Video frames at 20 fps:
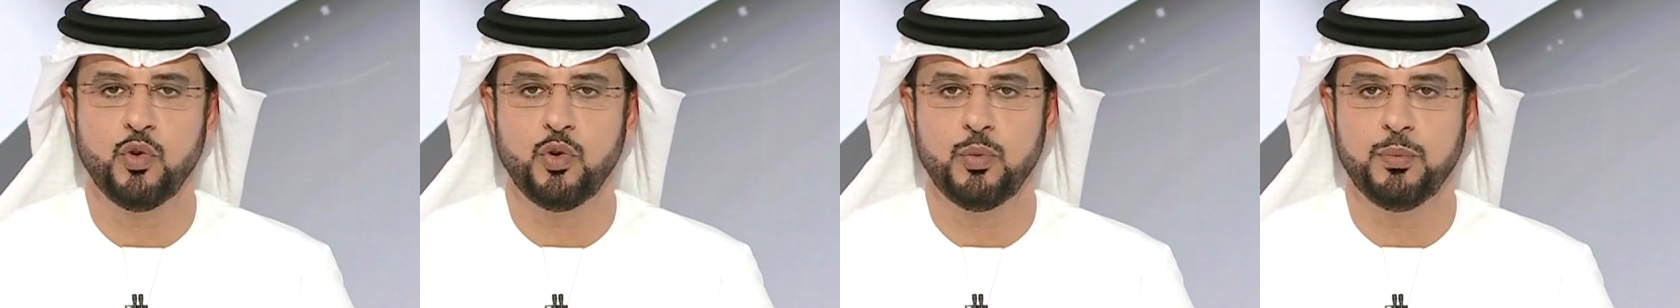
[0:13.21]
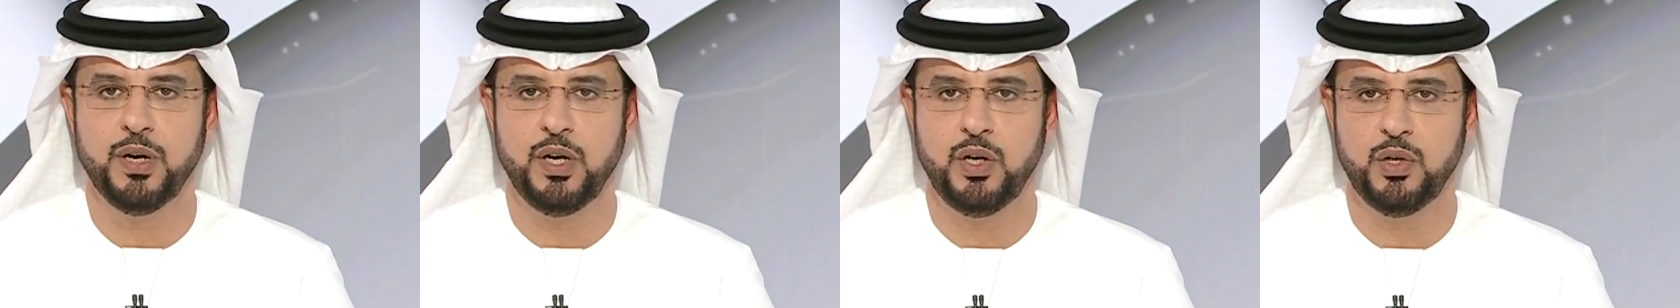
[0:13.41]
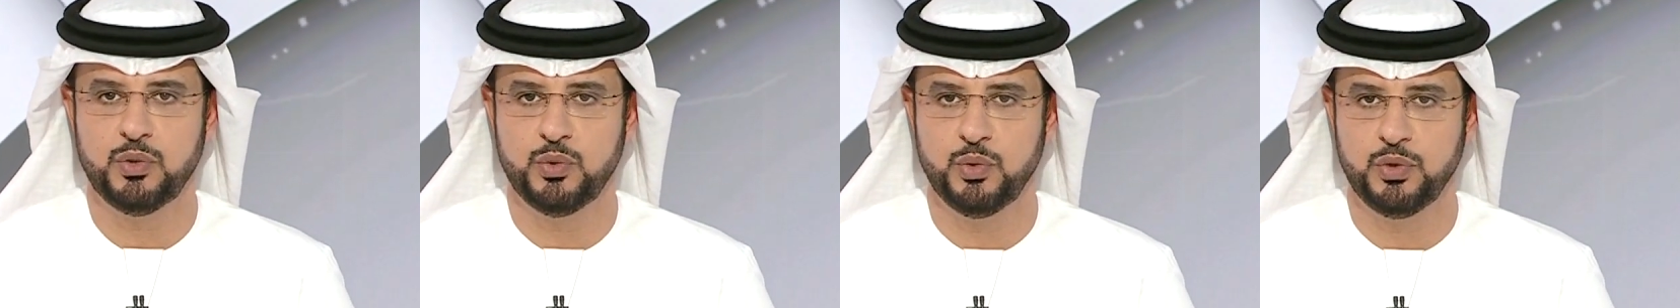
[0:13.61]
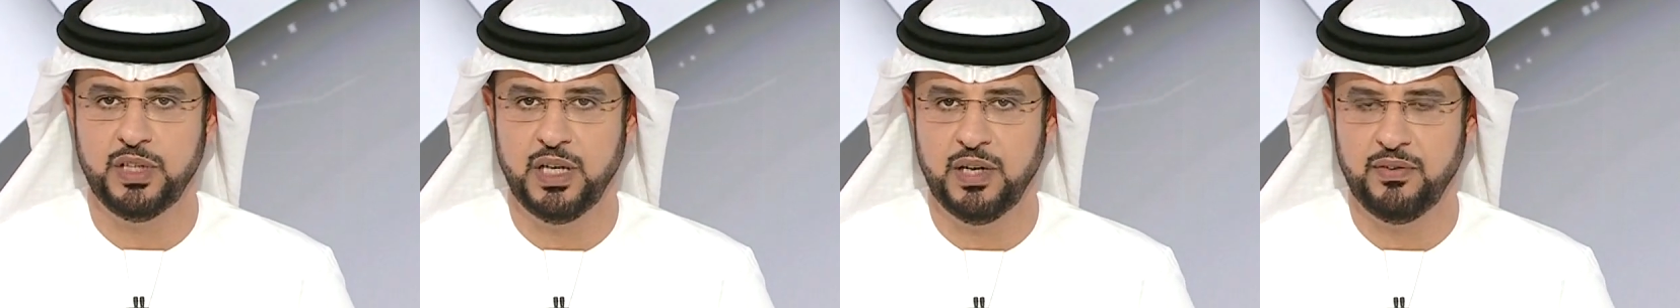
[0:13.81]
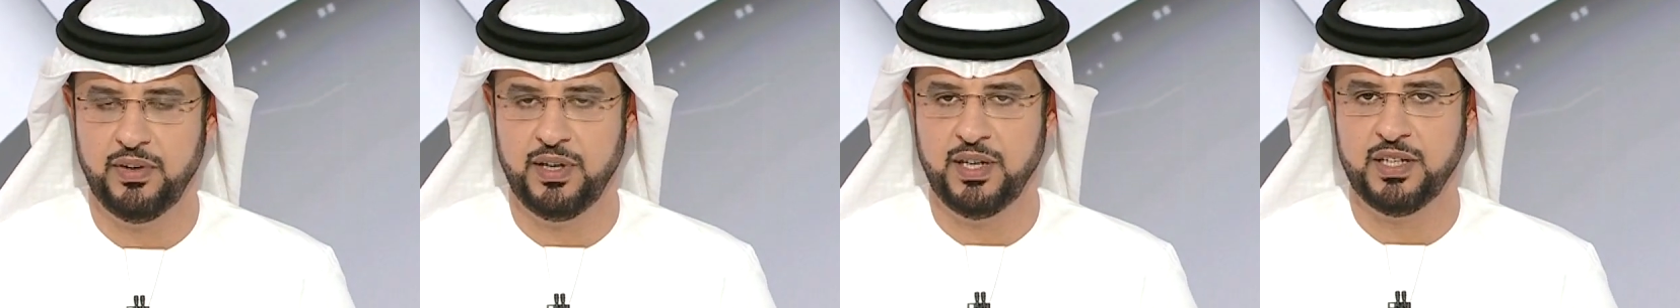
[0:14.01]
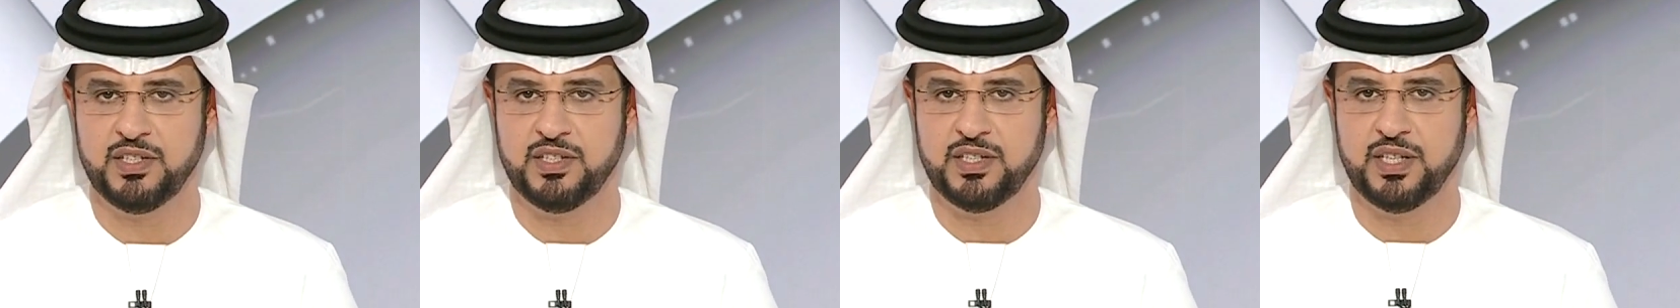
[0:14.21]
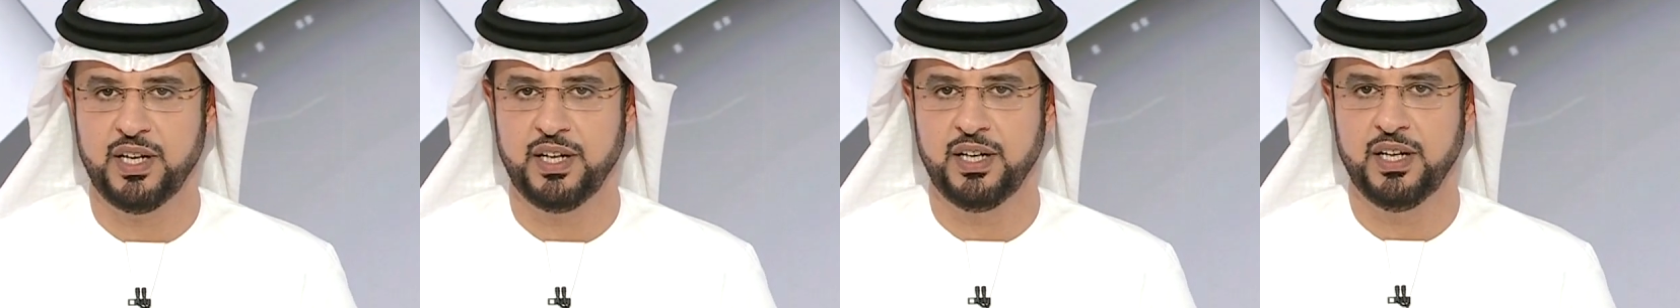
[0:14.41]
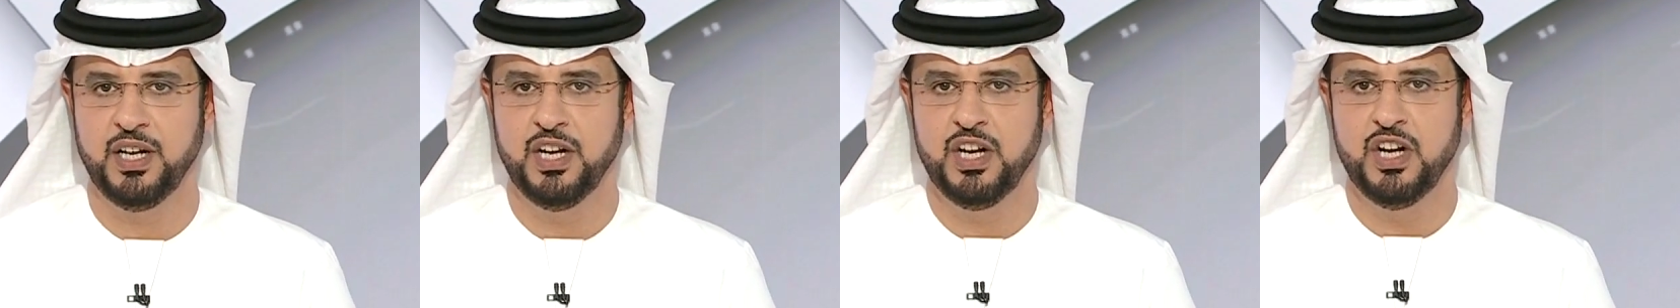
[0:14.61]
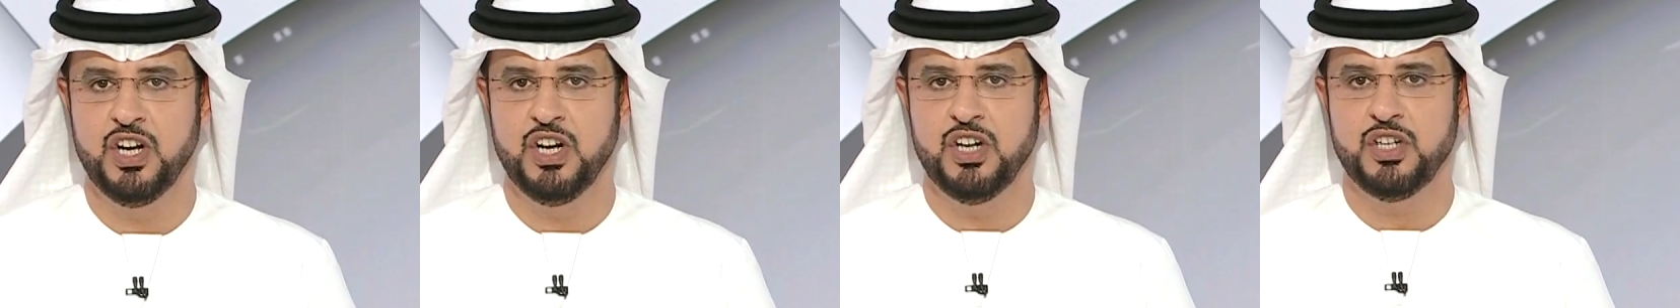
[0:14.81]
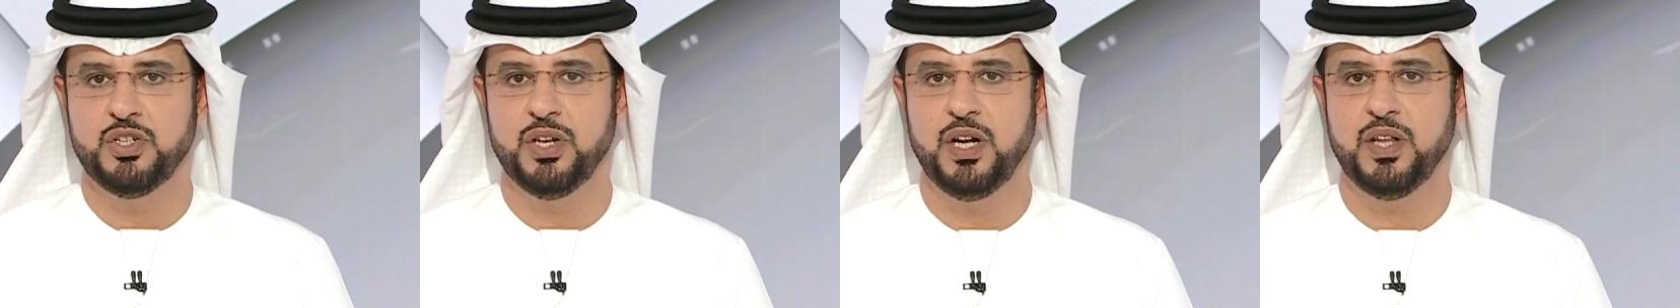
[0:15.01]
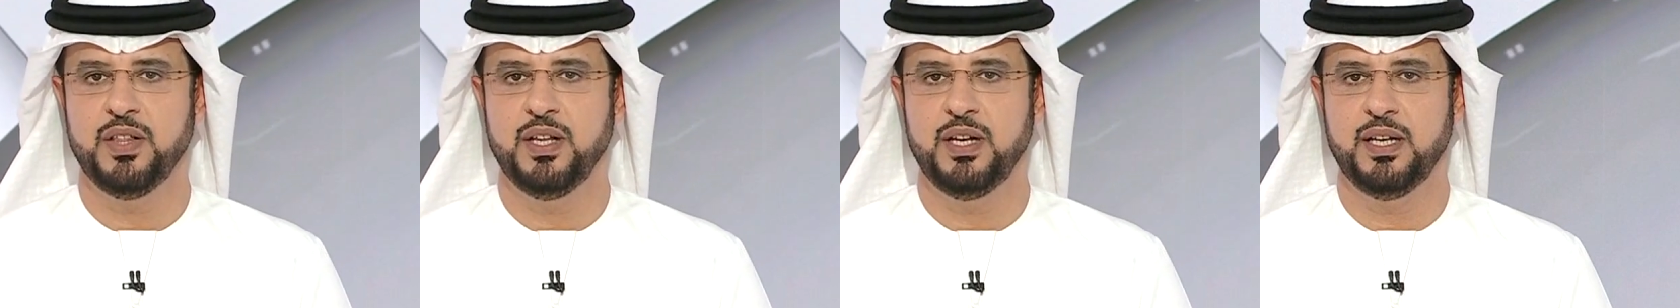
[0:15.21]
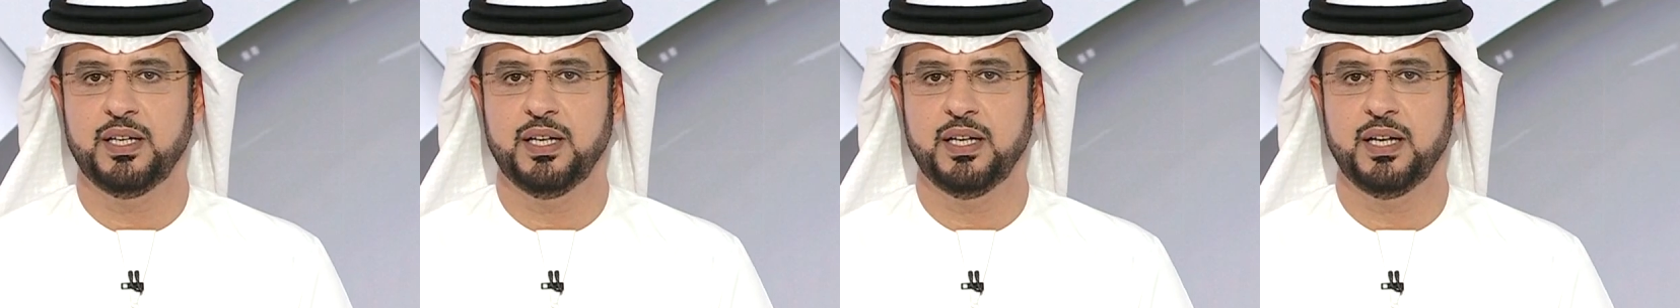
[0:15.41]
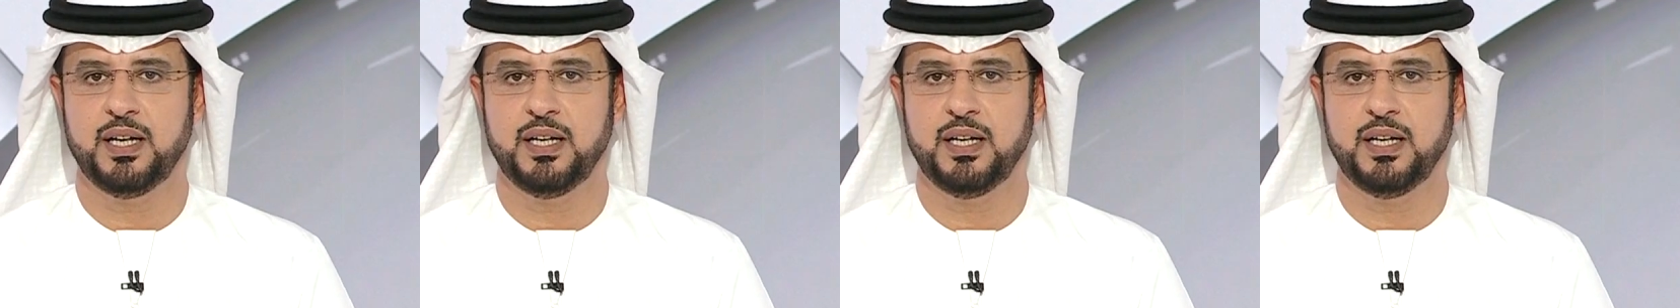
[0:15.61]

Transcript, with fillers: قرب حدود أفغانستان جاء ذلك